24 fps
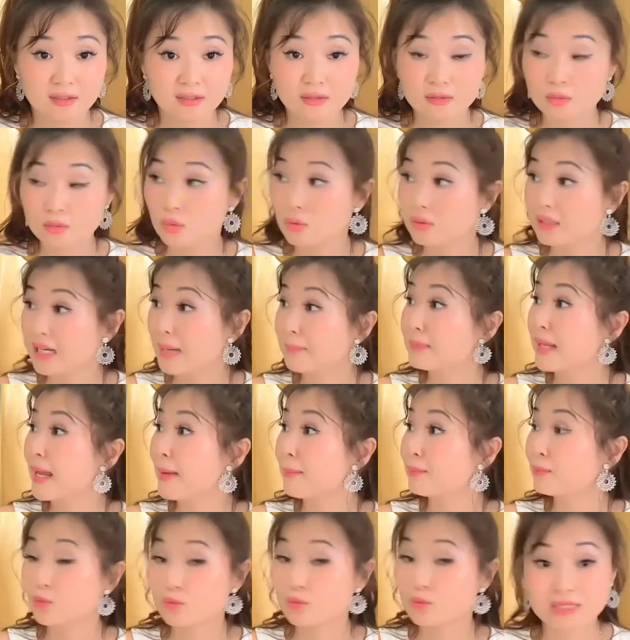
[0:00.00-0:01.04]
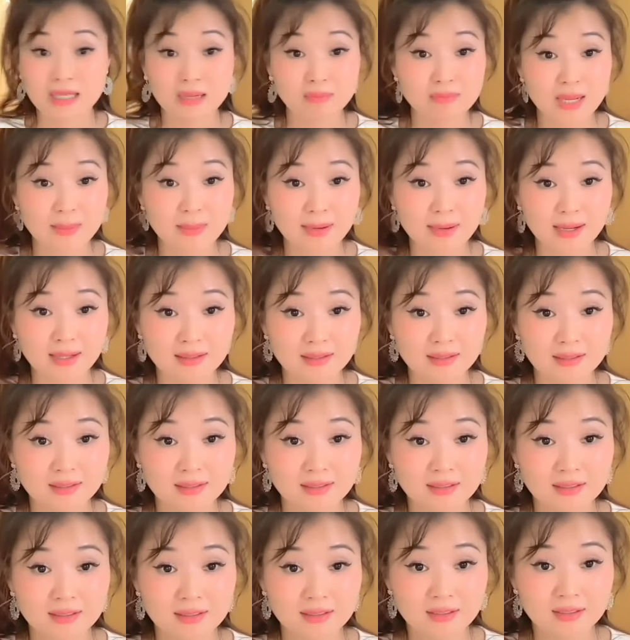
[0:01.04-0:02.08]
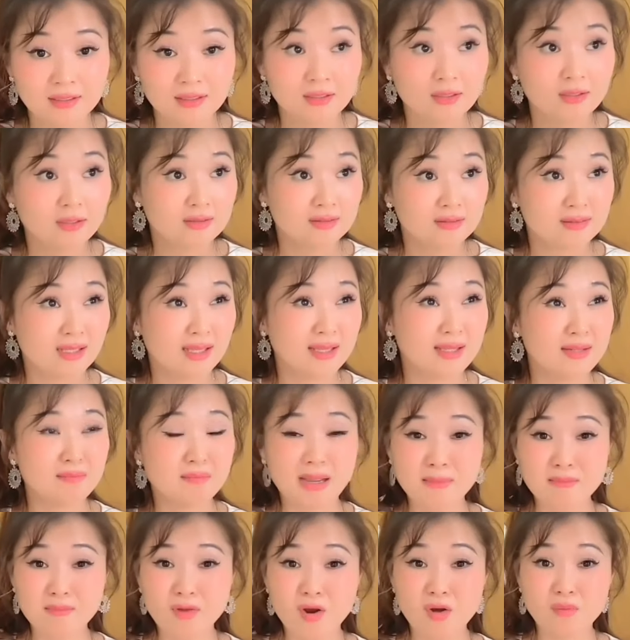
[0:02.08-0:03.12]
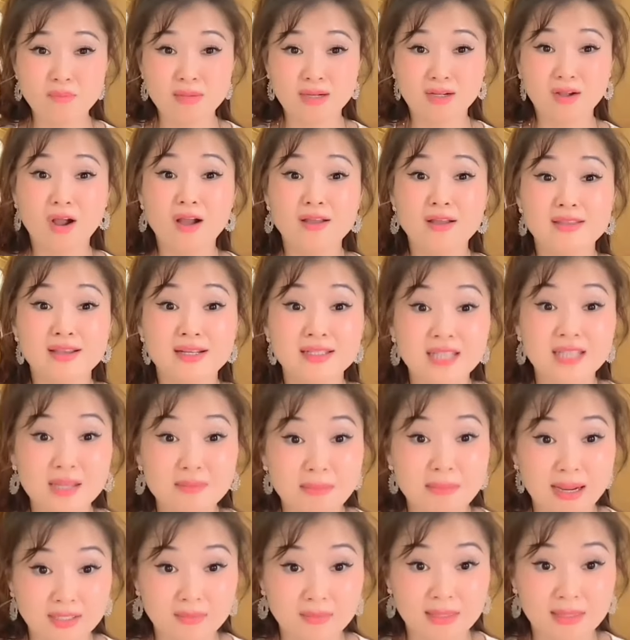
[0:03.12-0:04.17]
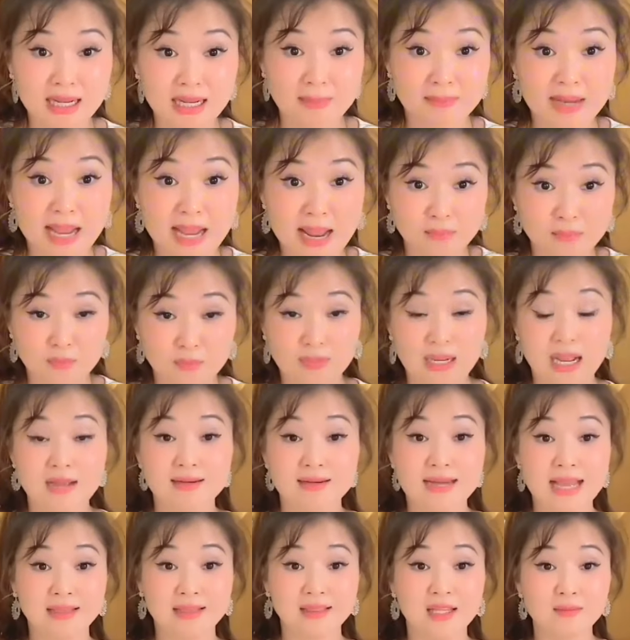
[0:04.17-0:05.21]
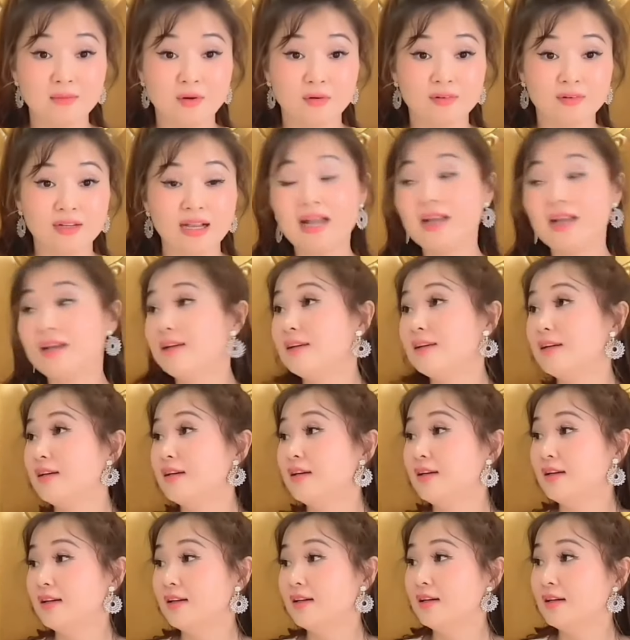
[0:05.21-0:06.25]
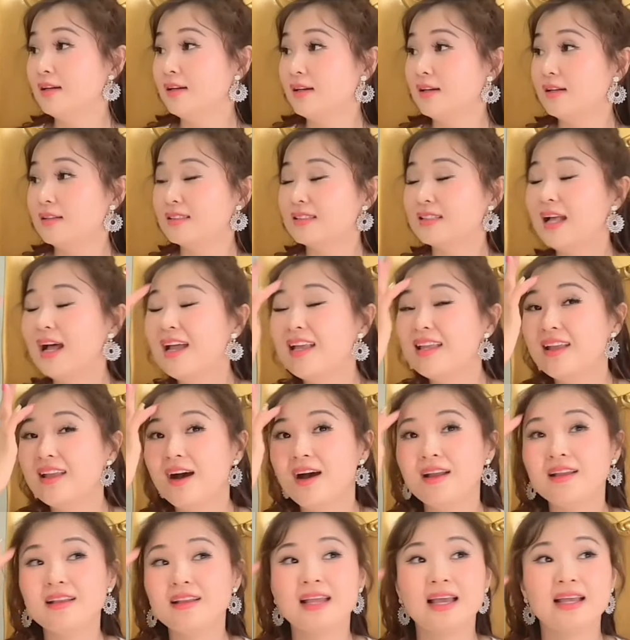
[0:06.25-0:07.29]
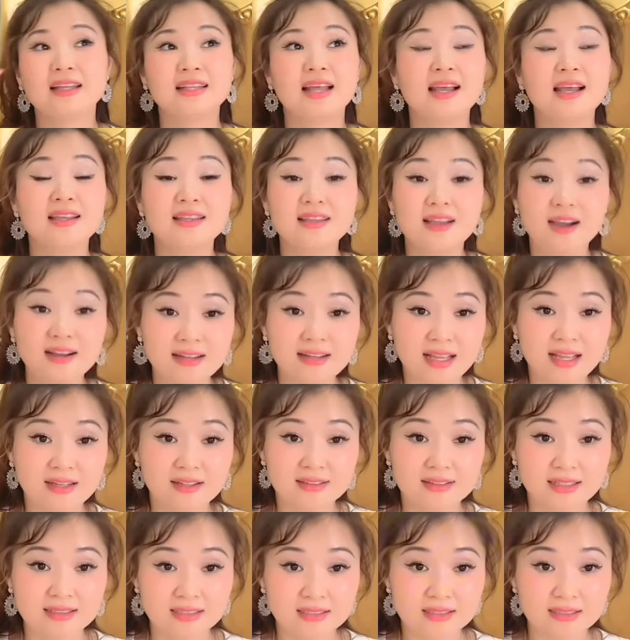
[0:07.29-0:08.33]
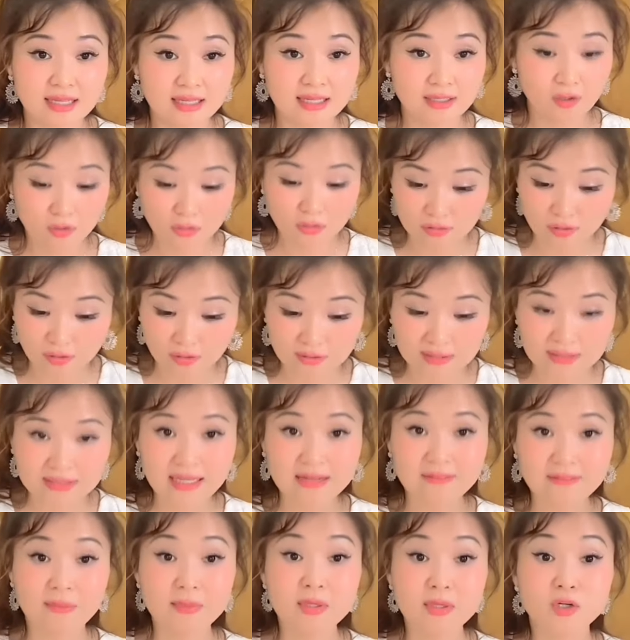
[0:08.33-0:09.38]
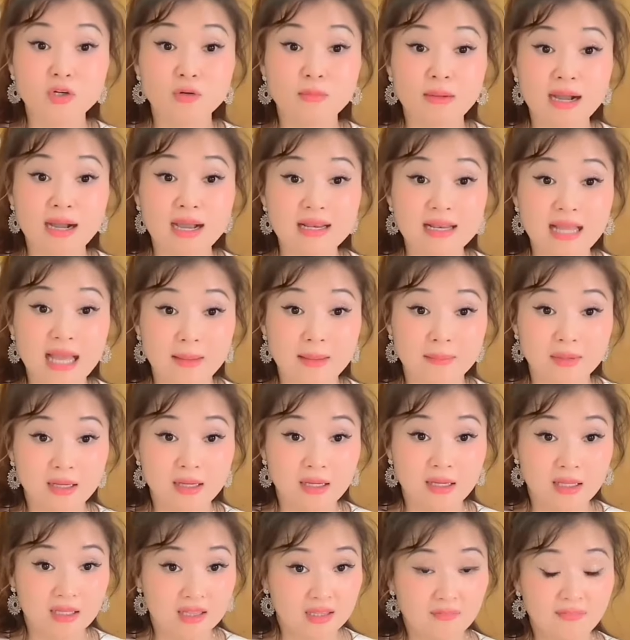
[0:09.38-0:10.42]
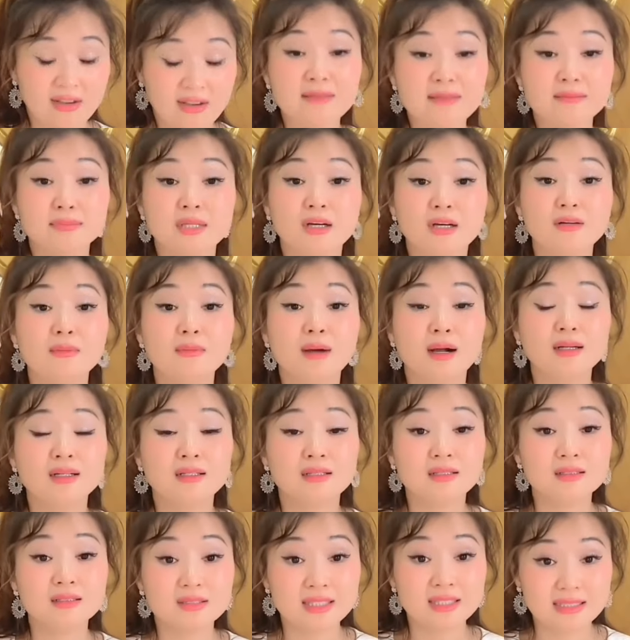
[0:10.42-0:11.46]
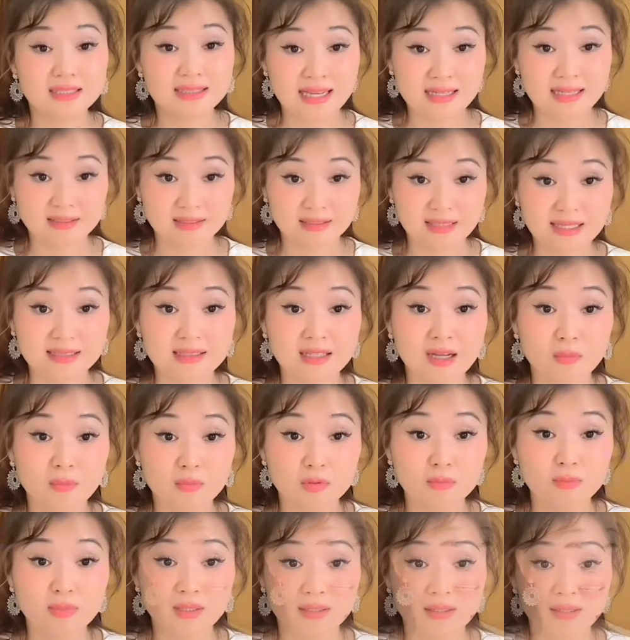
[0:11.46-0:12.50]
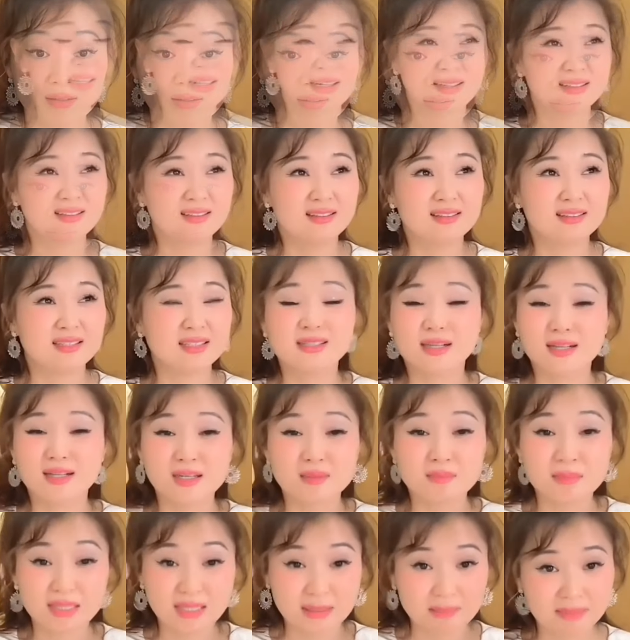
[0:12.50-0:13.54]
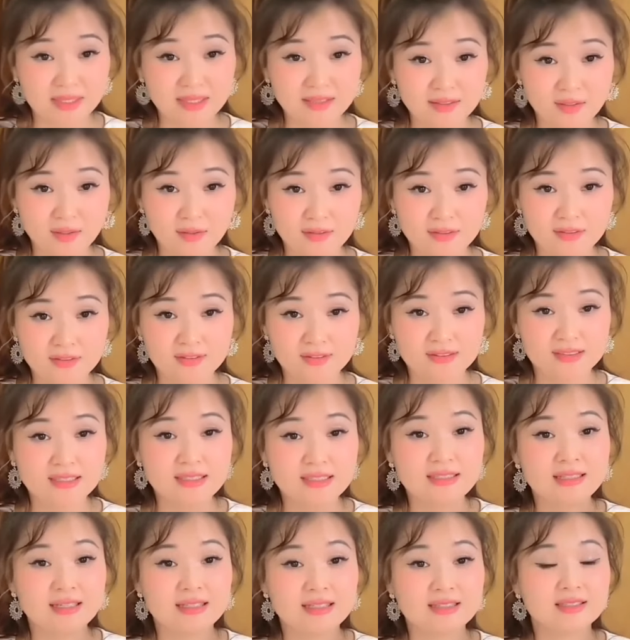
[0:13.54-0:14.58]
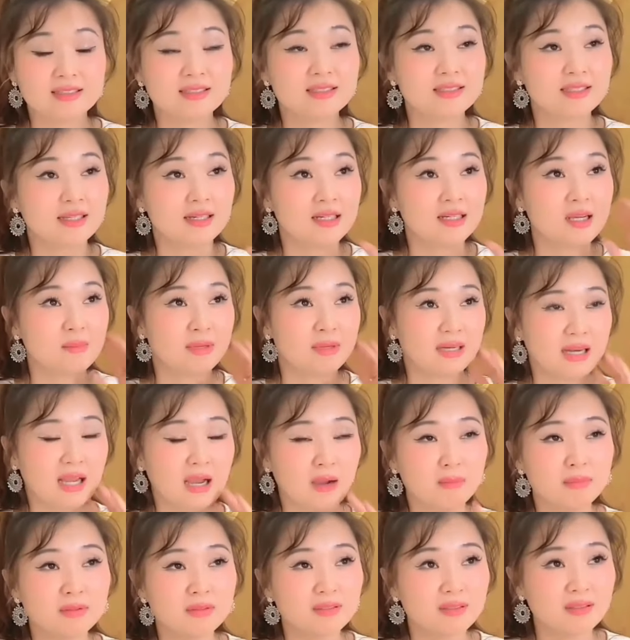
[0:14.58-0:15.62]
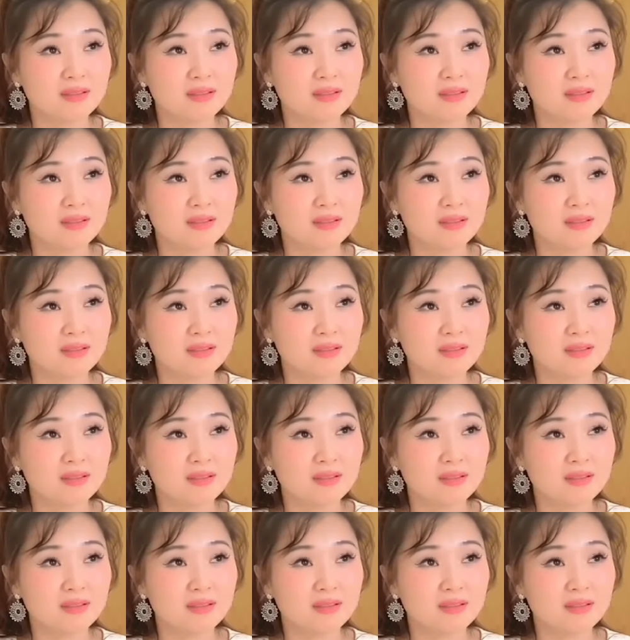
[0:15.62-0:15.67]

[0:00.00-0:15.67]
làm đẹp cuộc sống này mà thì mai mốt mà có những cái thế mạnh đó mà làm đẹp một cái đăng lên một cái thế giới này thế giới này người ta sẽ thấy ôi trời cái tác phẩm này của bạn ấy làm bạn ấy tự mở cửa thiên đàng sự thành công của mình rồi à. chỉ sợ là mình làm biến thôi với lại chỉ sợ là mình không có